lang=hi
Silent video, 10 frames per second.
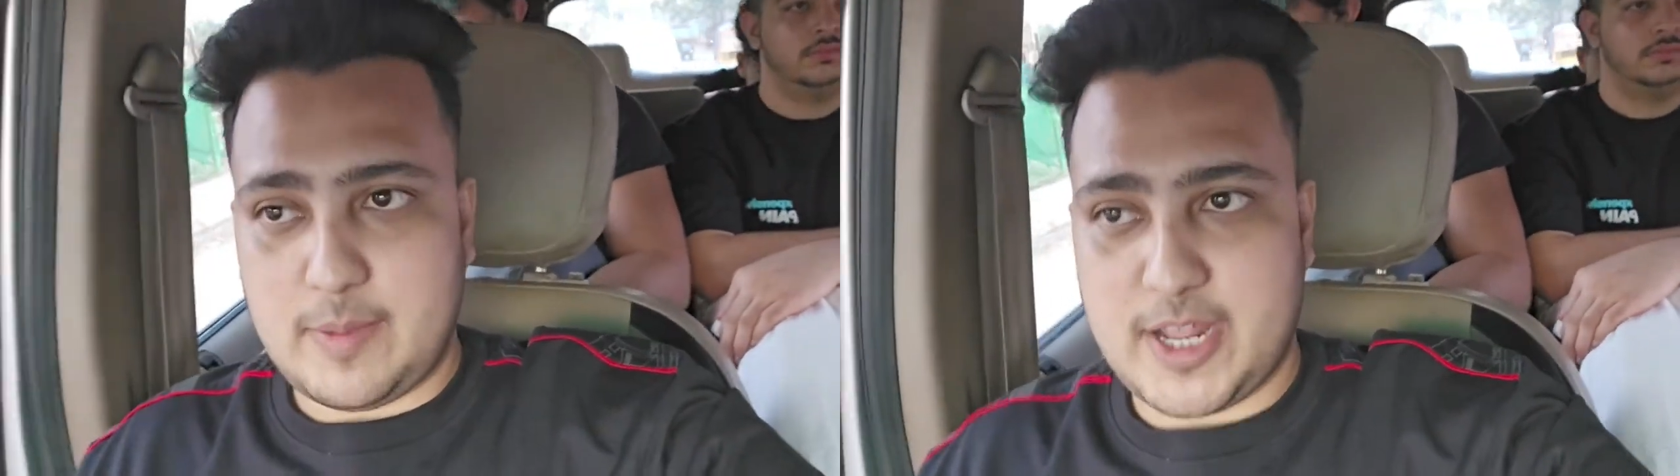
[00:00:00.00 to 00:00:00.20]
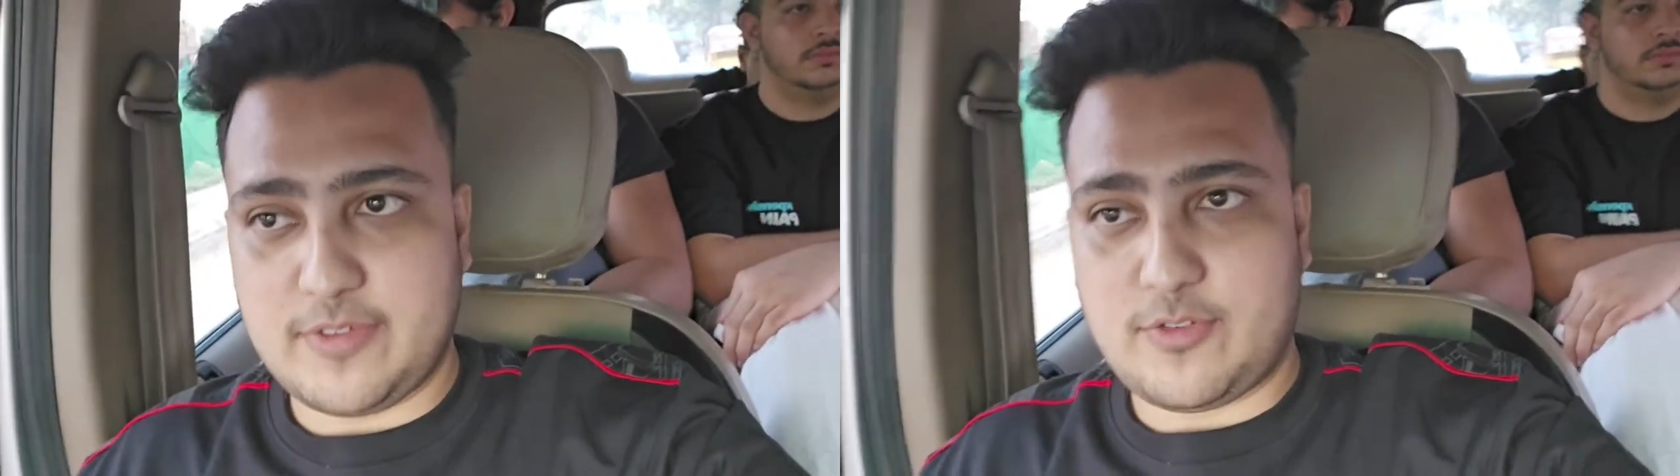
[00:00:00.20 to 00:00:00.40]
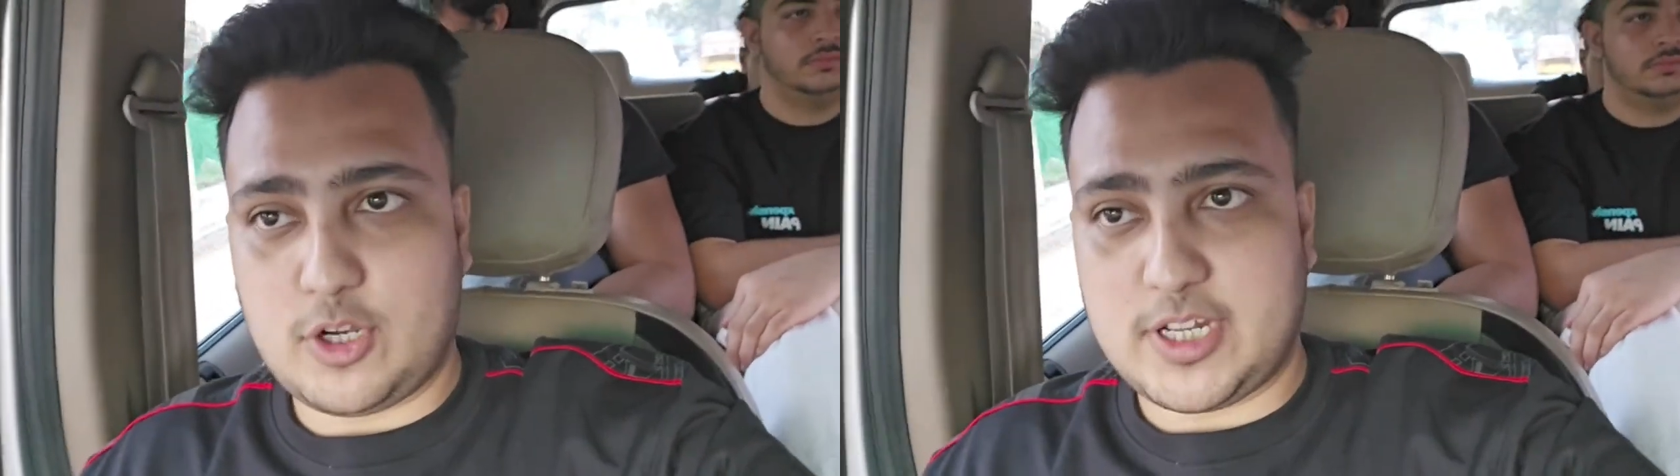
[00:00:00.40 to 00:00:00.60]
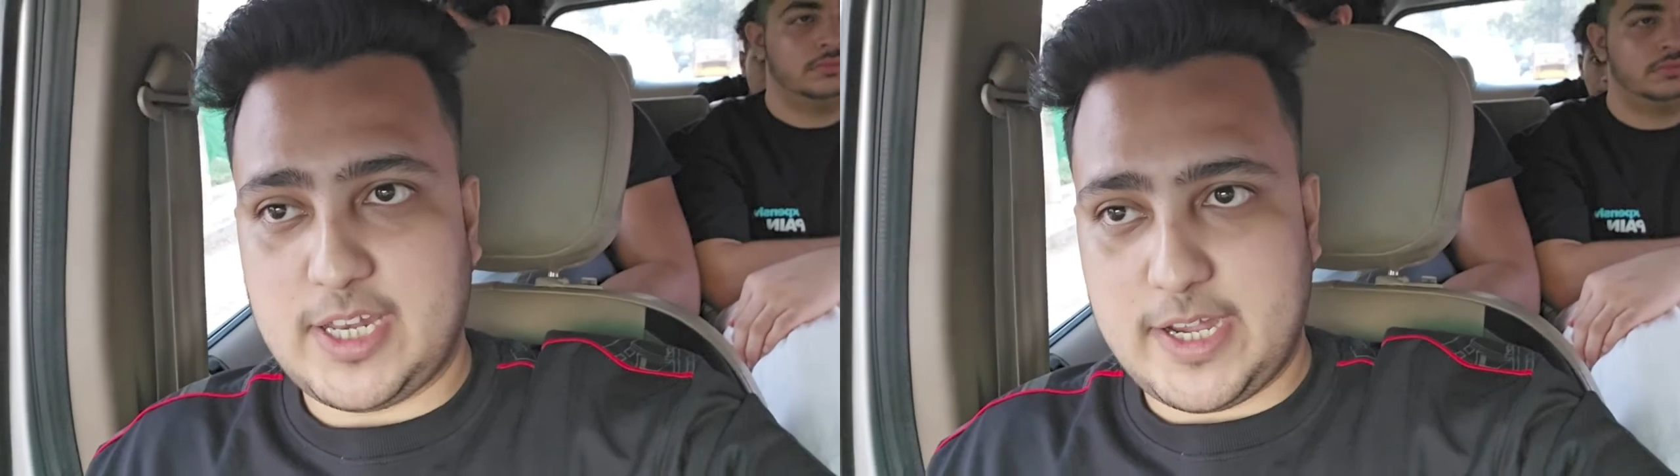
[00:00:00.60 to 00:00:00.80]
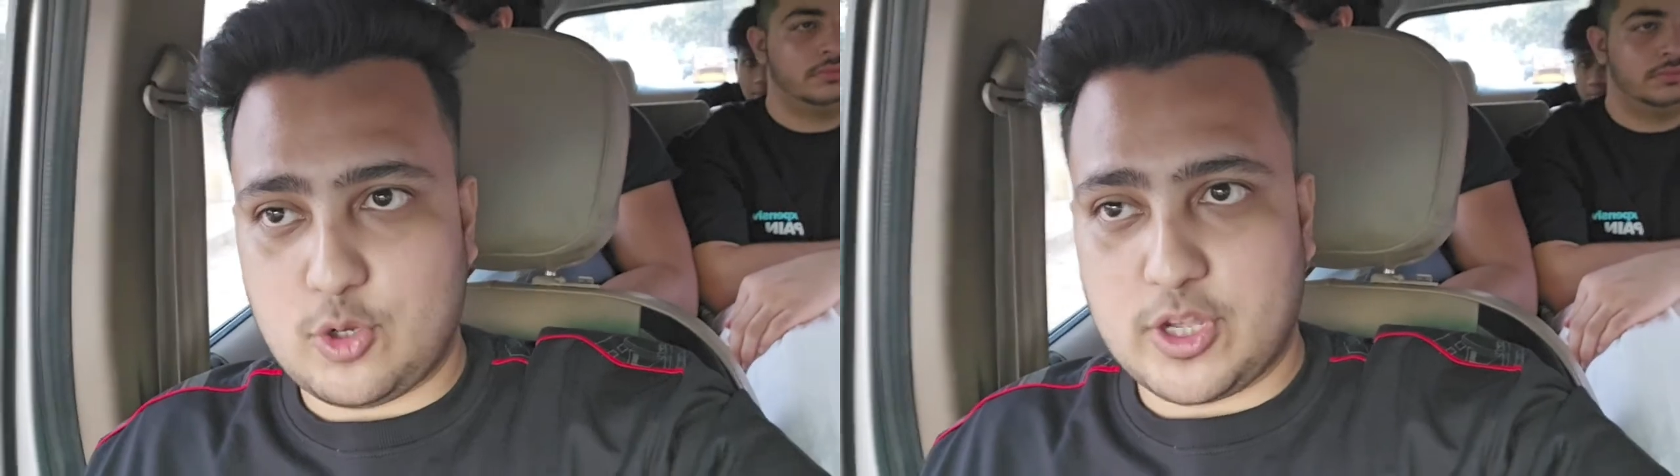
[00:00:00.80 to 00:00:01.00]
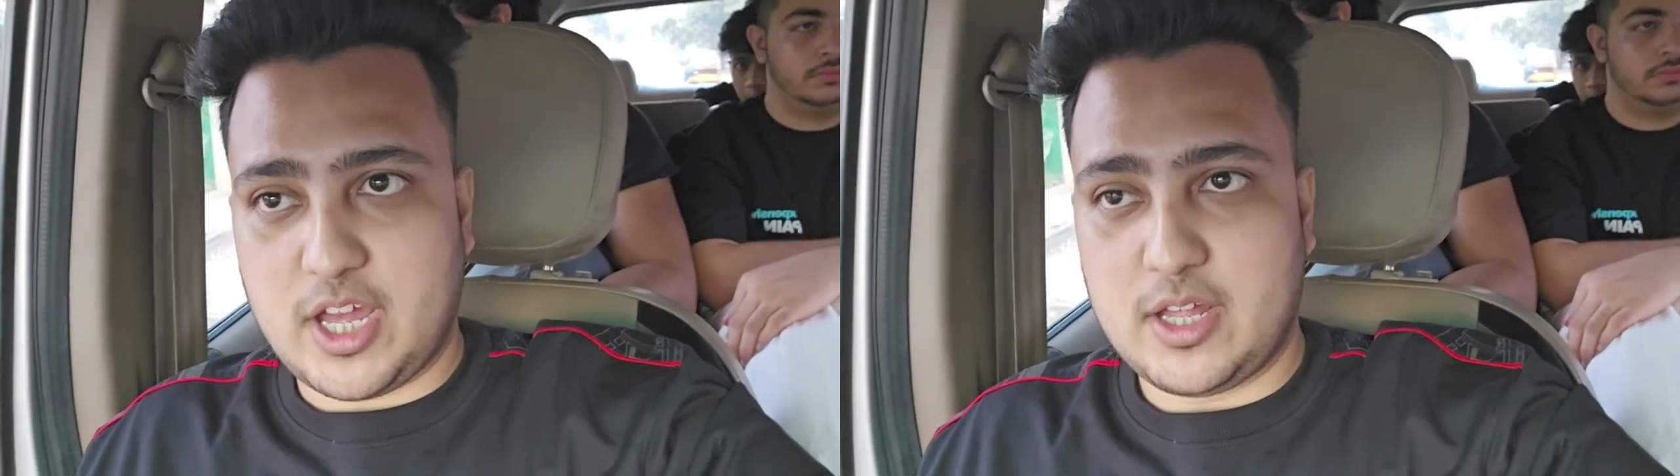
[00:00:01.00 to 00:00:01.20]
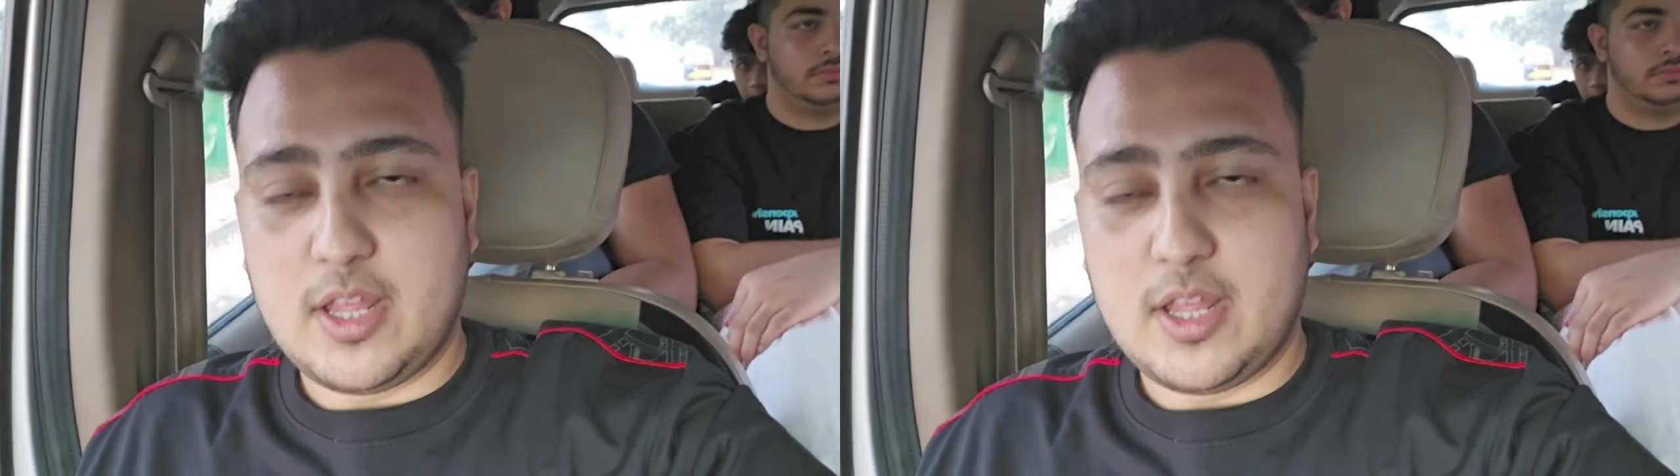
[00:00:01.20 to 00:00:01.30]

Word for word: हमारी फॉल्ट है लेट हो गया